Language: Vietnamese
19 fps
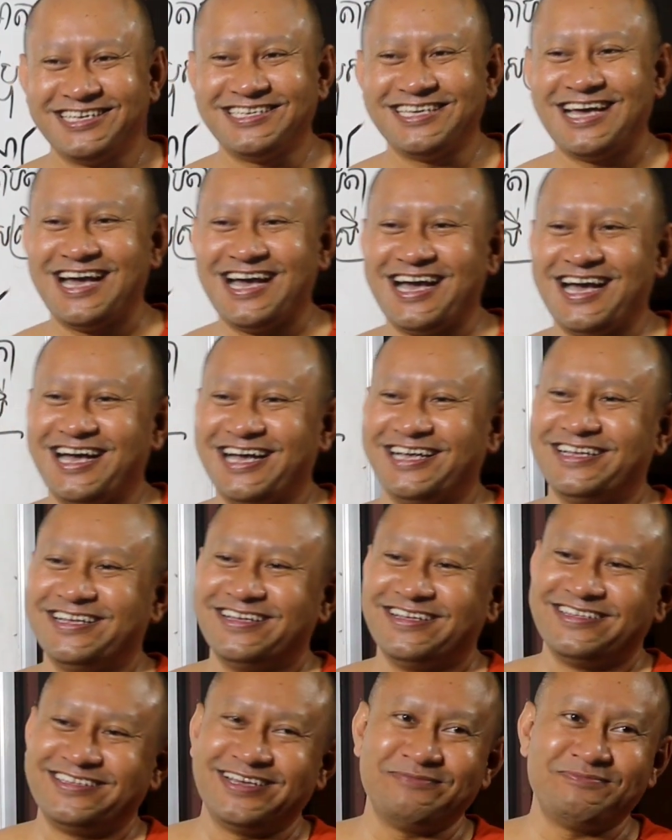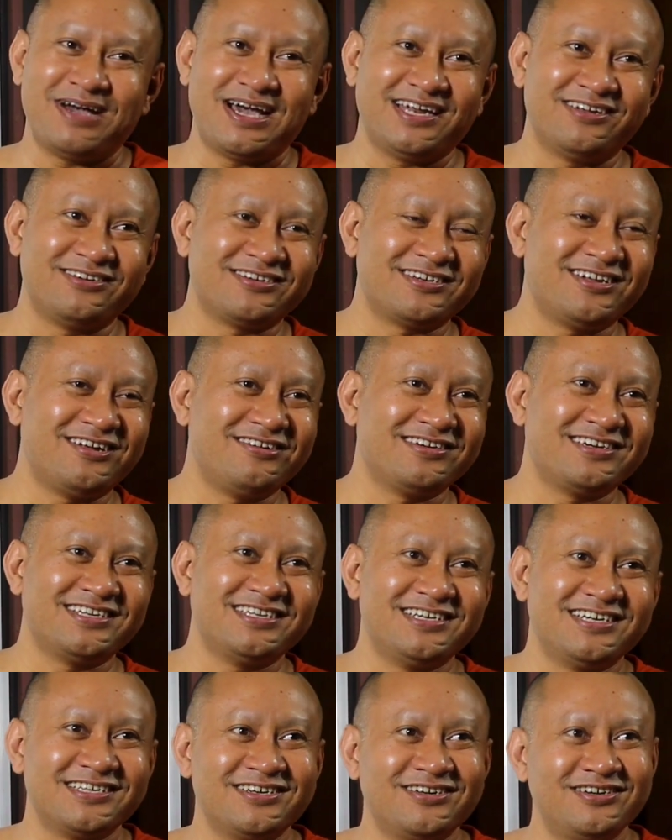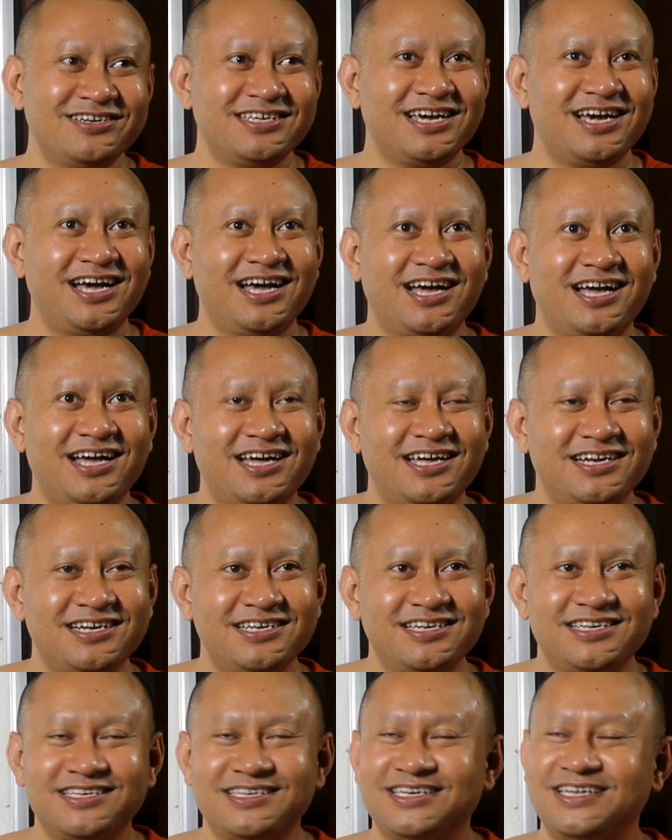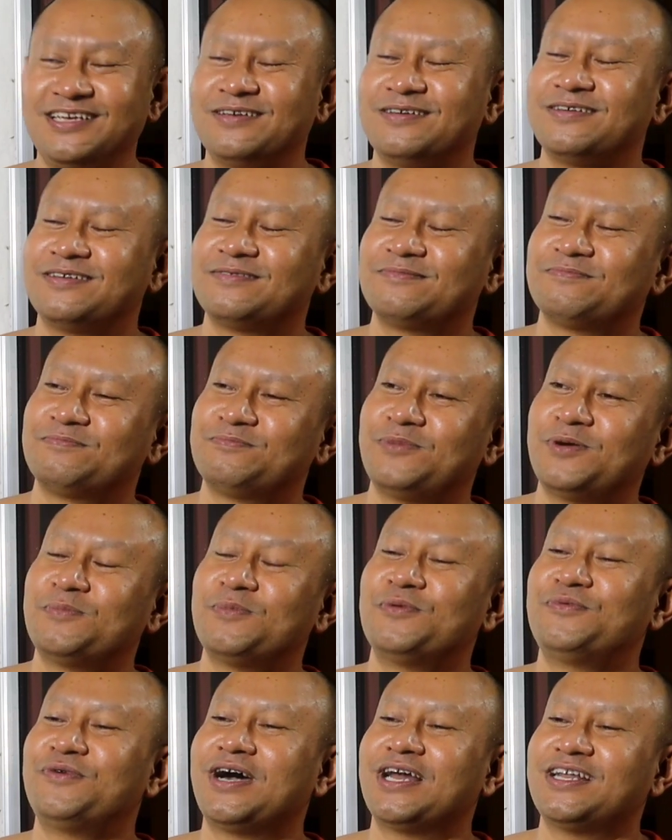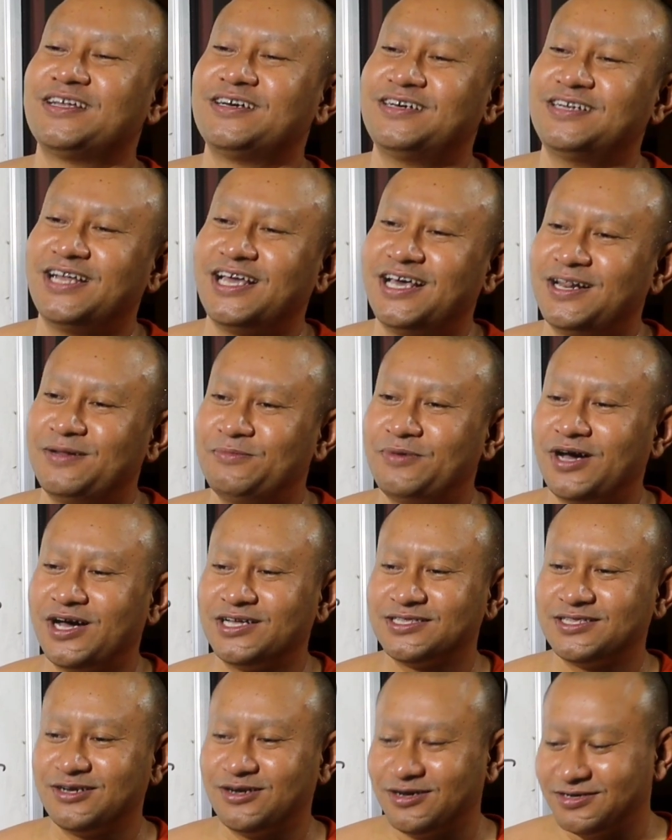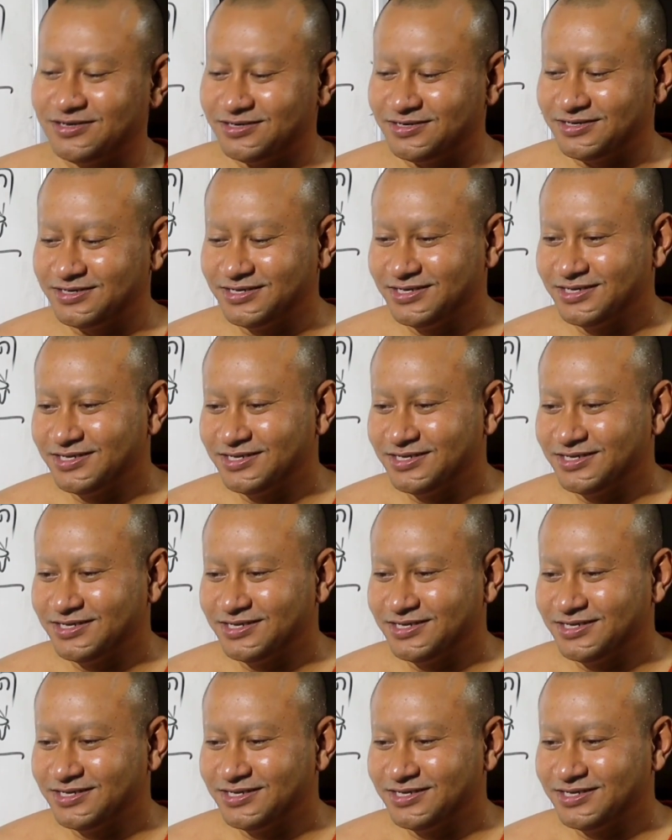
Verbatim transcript: Chà, chắc bạn đâu không riêng đôi riêng này, một bộ quạt nữa để bọn tròn